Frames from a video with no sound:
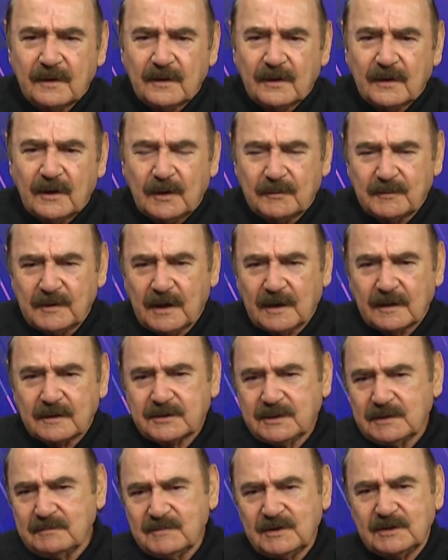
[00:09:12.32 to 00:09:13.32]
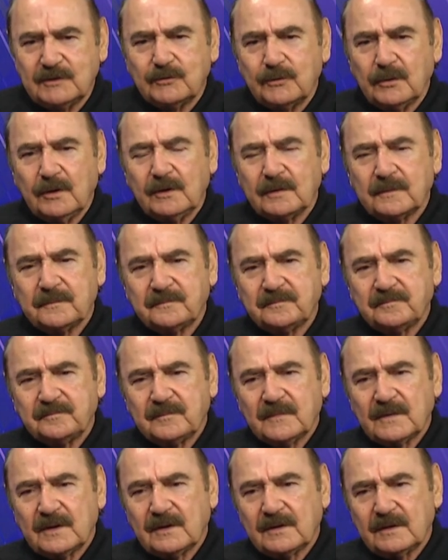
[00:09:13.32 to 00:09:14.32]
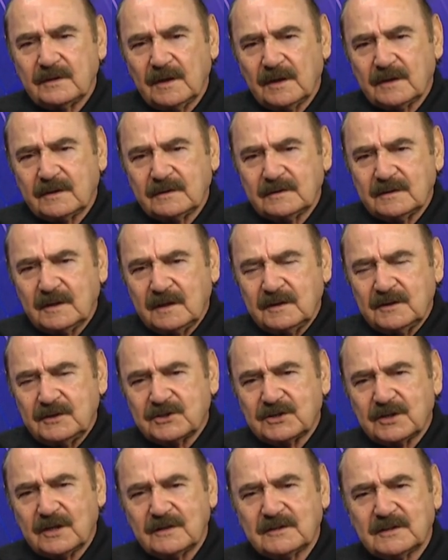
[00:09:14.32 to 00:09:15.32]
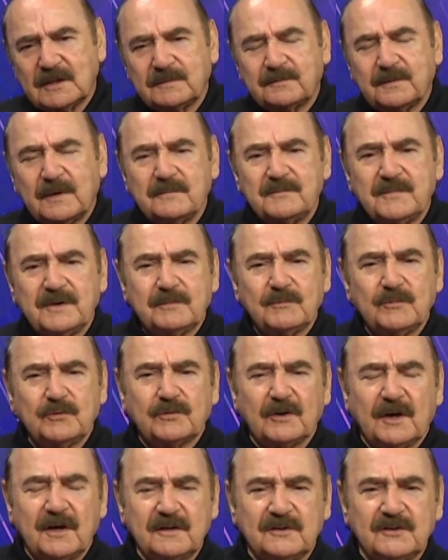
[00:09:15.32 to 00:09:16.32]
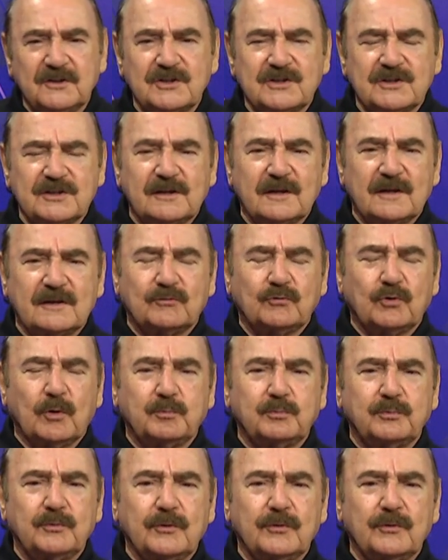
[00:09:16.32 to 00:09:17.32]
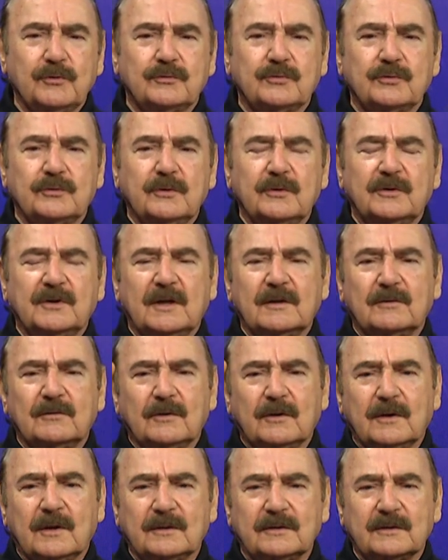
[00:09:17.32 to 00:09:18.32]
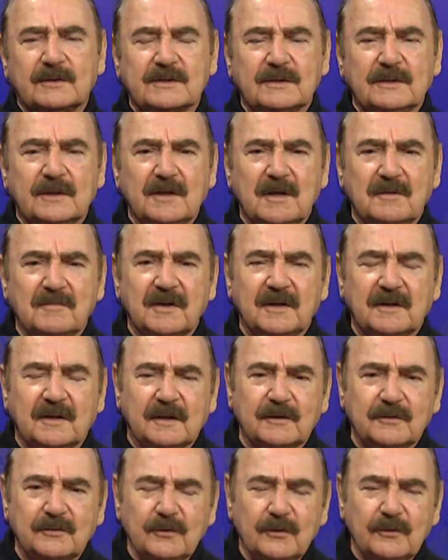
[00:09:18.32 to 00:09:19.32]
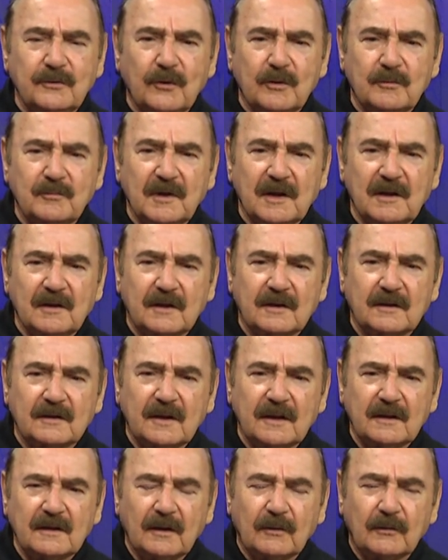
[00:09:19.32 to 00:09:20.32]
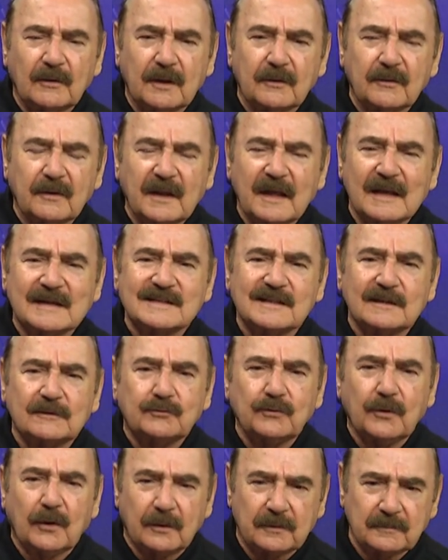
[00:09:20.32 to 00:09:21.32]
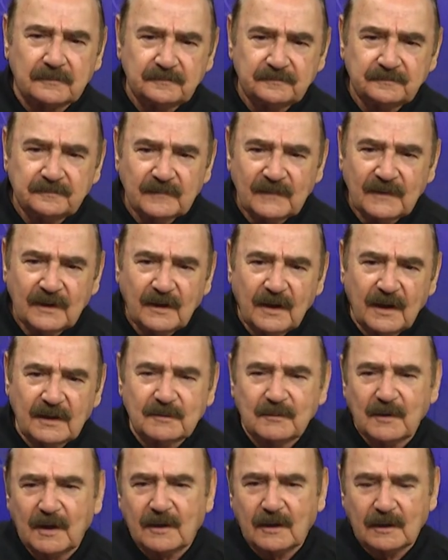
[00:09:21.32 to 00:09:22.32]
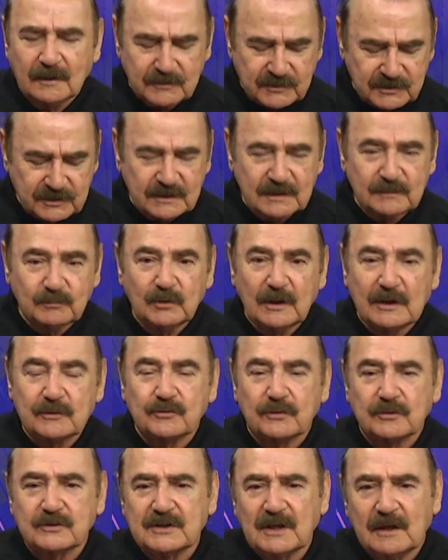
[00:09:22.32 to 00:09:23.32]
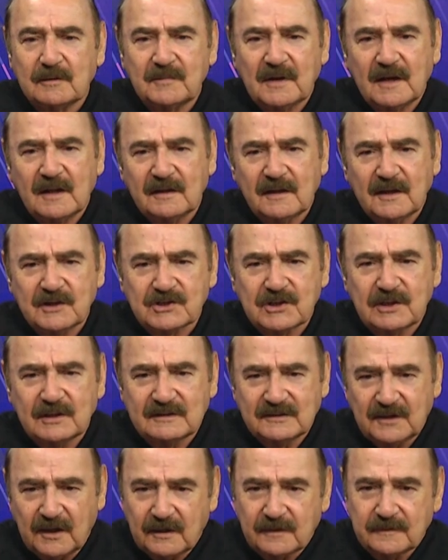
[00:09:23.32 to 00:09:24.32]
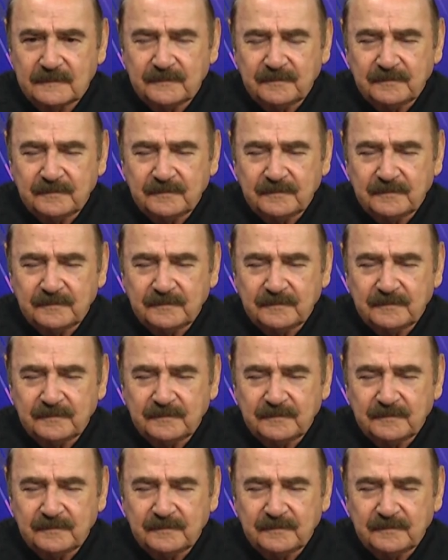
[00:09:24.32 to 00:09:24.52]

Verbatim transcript: Ama kim gidiyor? Yakında inşaat yapan bir müteahhit işçilerini topluyor, götürüyor kent lokantasına yemek yediriyor. Yövmiyelerinden de ona göre eksiltiyor. Hadi bakalım şimdi buna sosyal belediyecilik değil.